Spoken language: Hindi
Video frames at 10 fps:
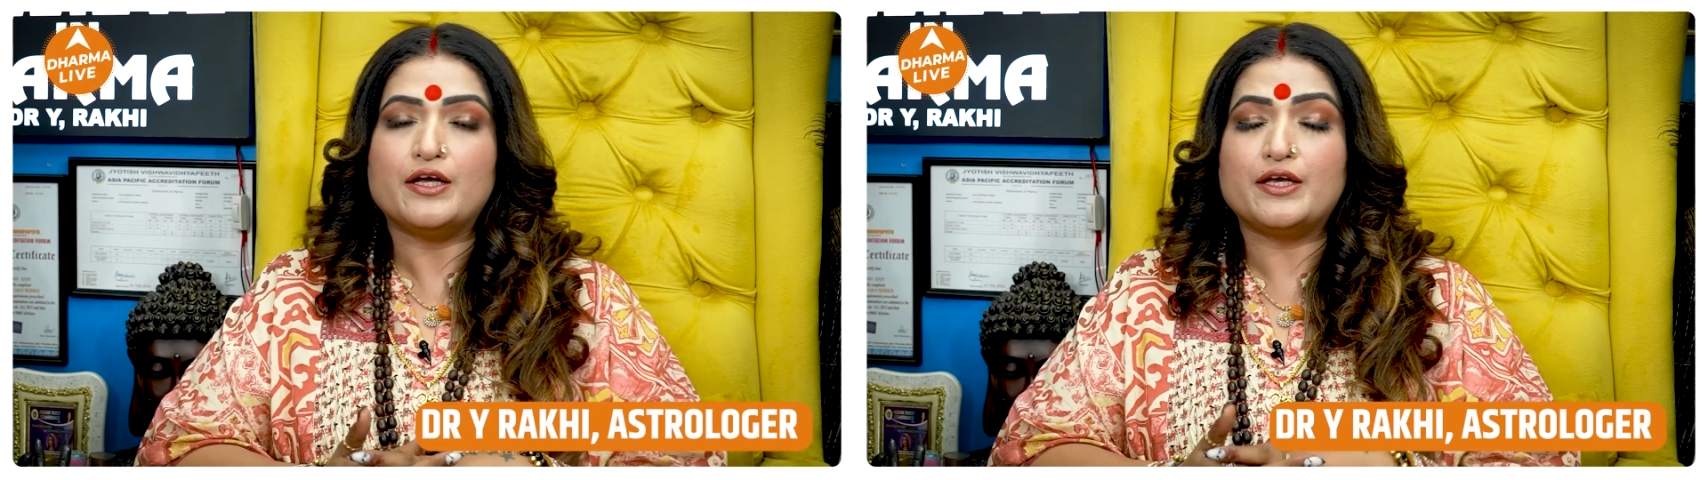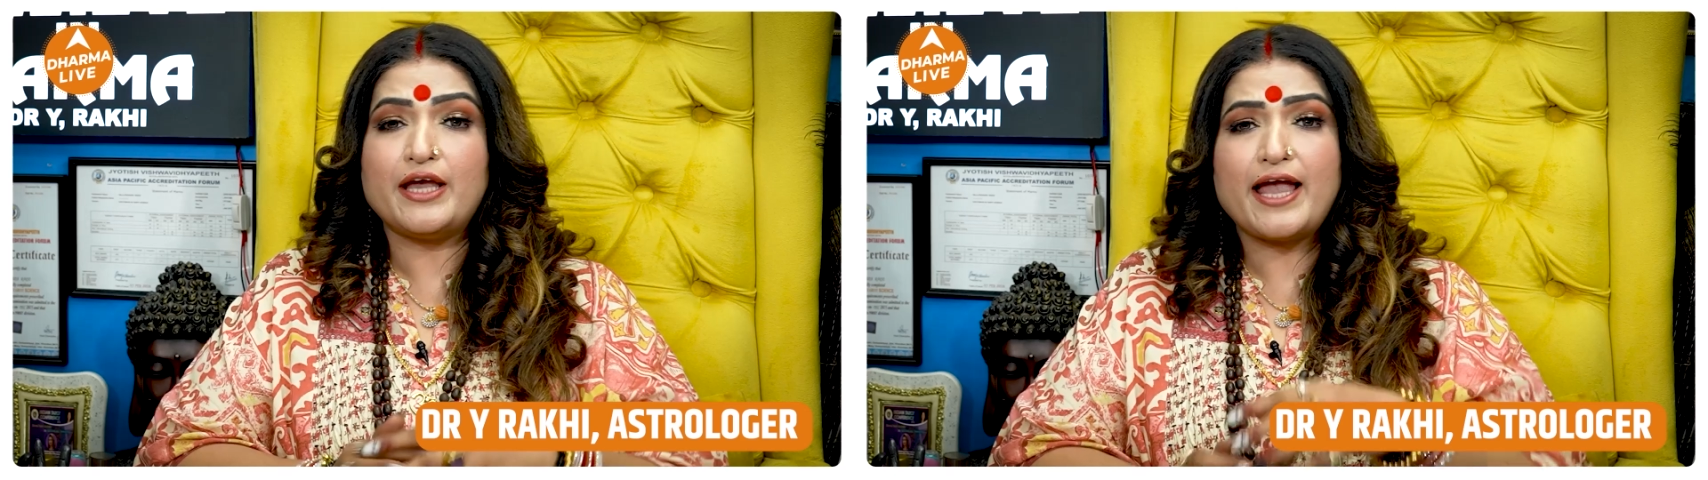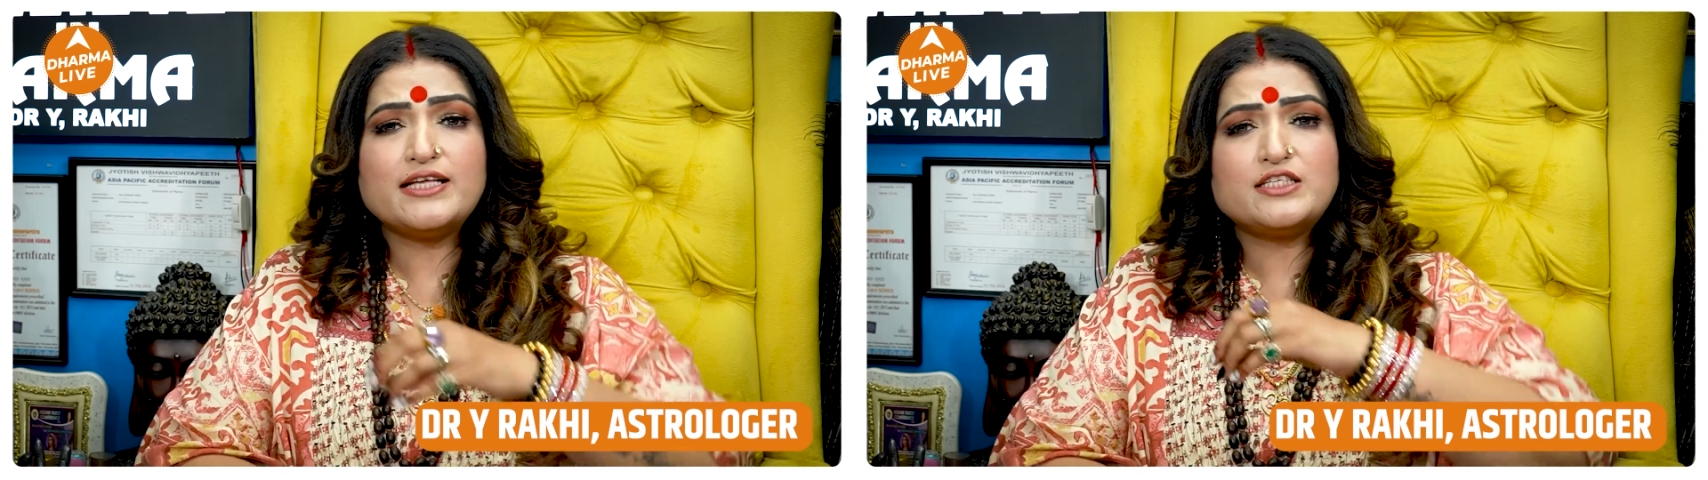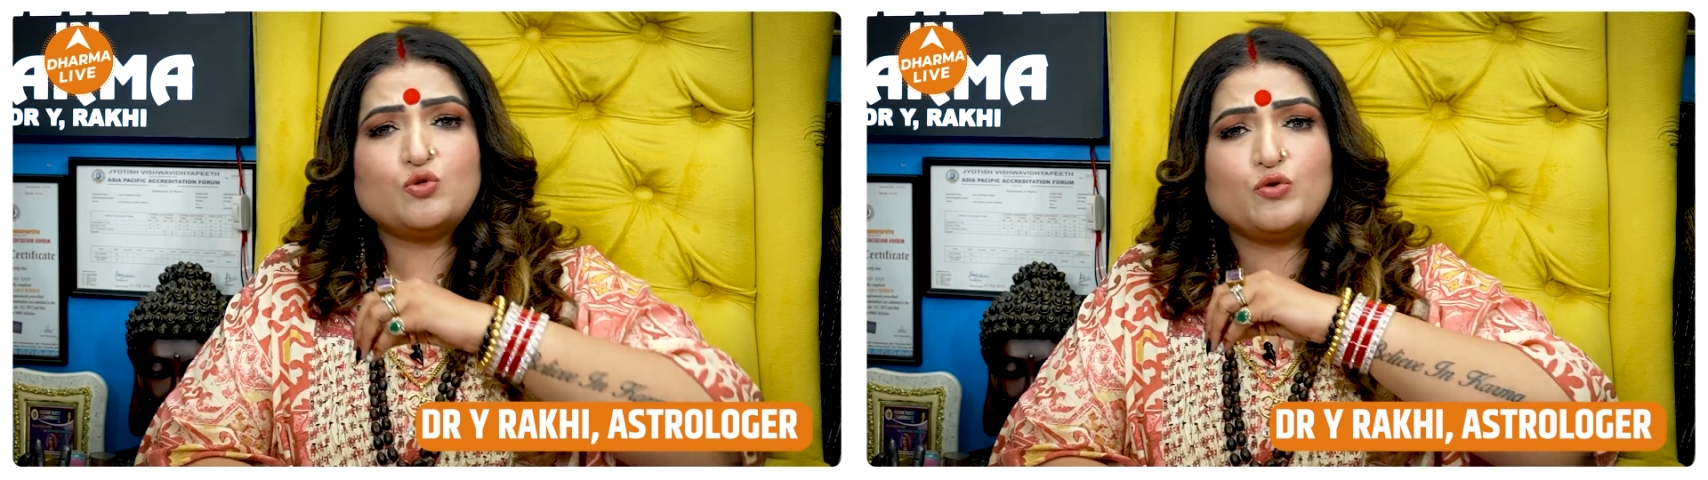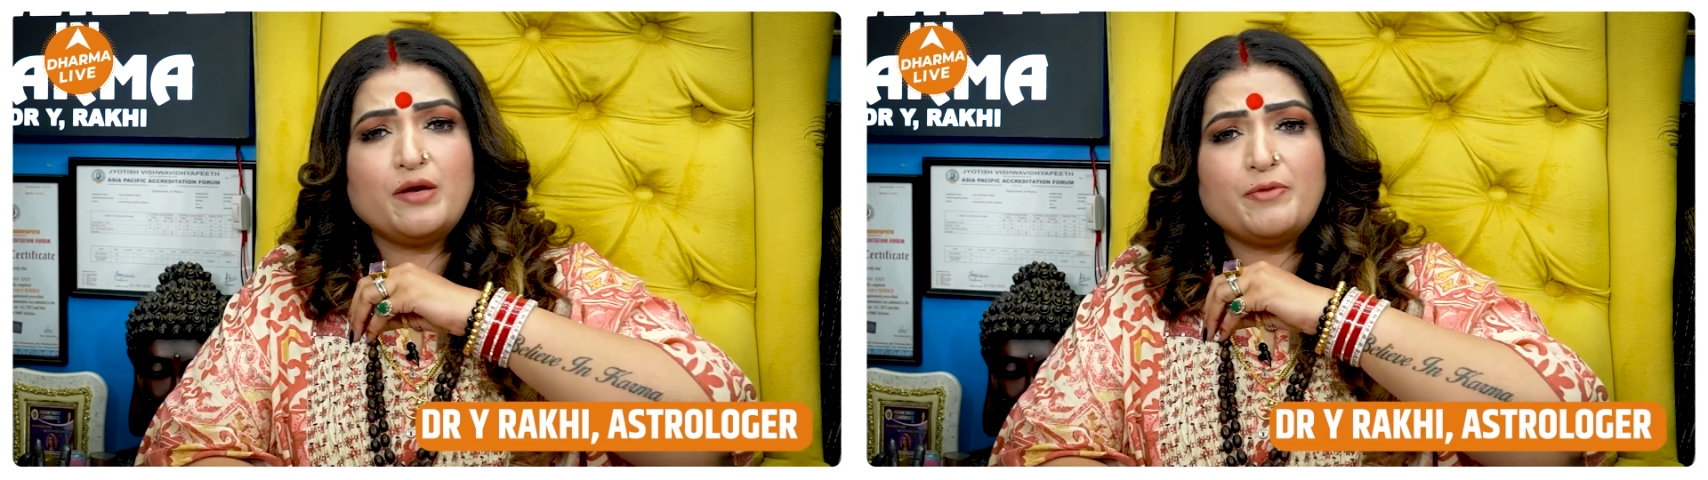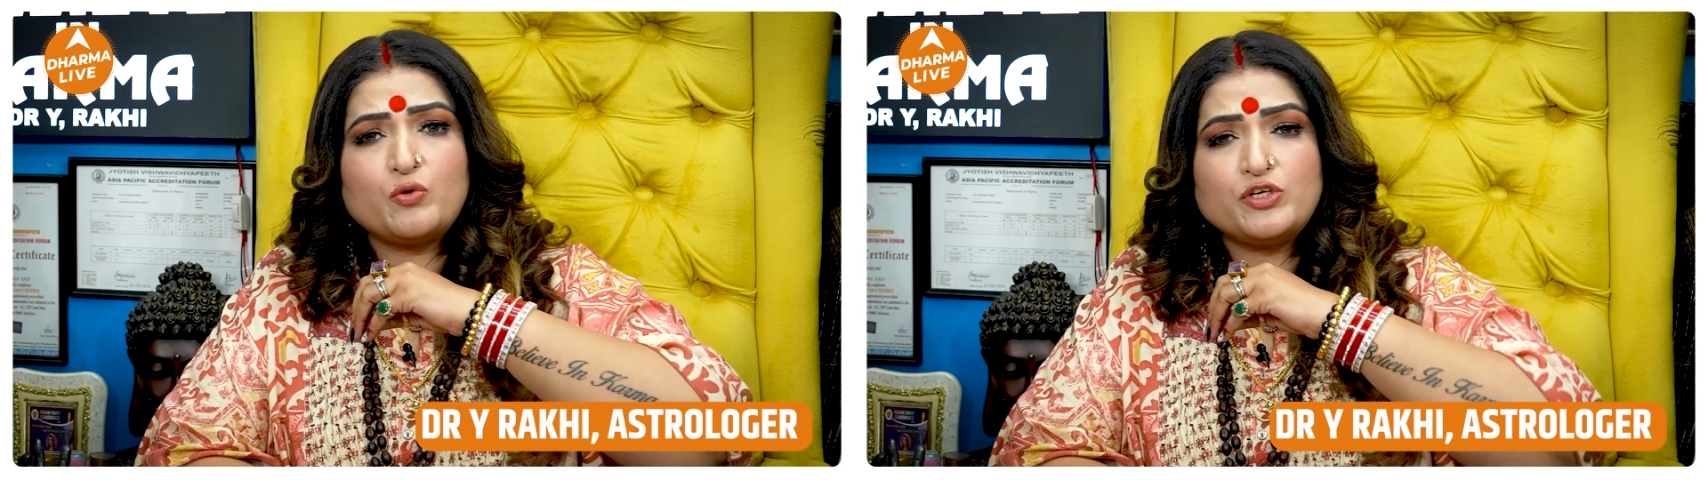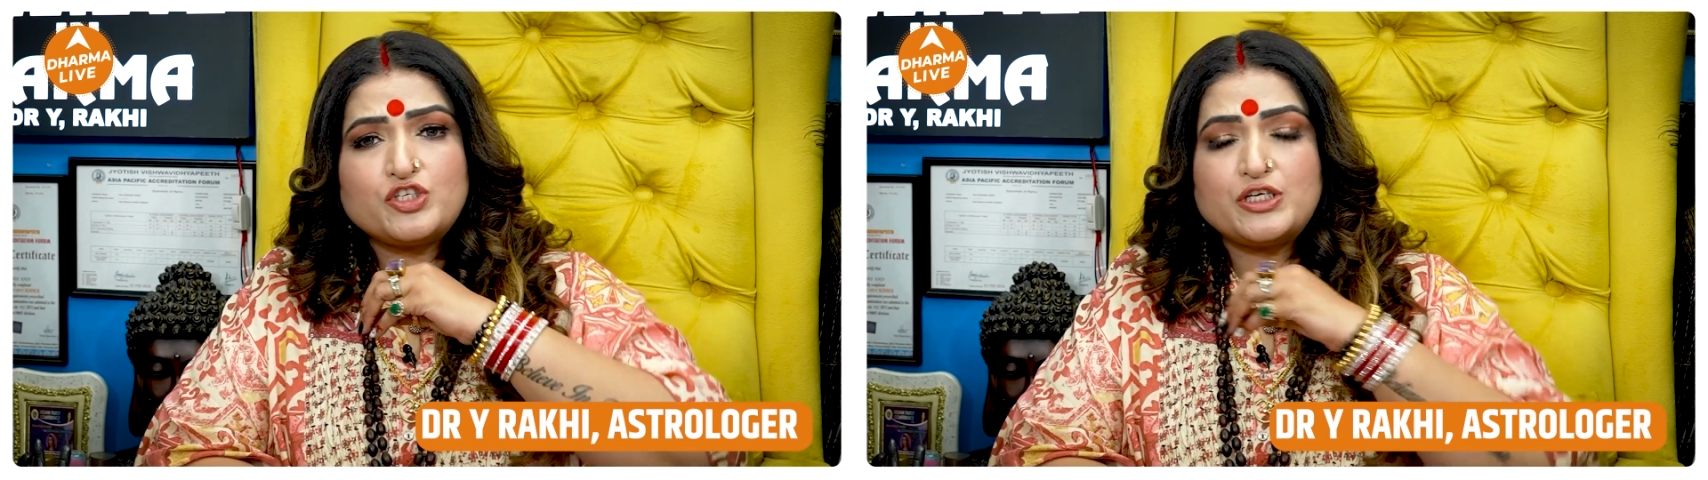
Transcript: कि ऐसी दुनिया में कोई